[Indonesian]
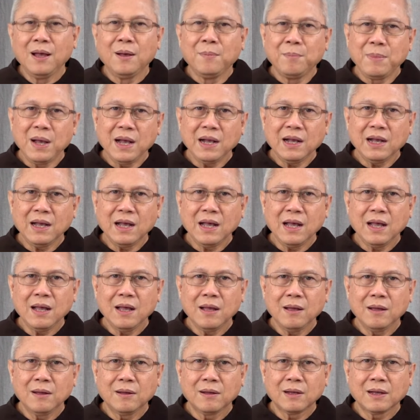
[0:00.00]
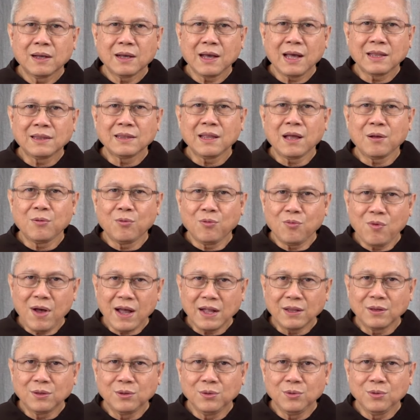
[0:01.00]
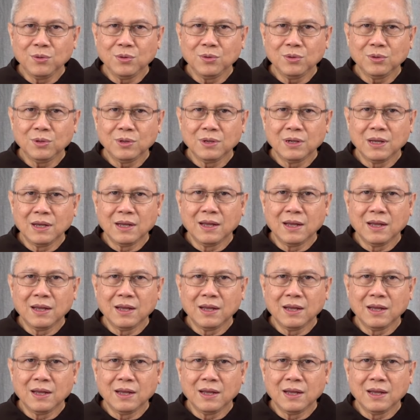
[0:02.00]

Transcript: Maka kata waktu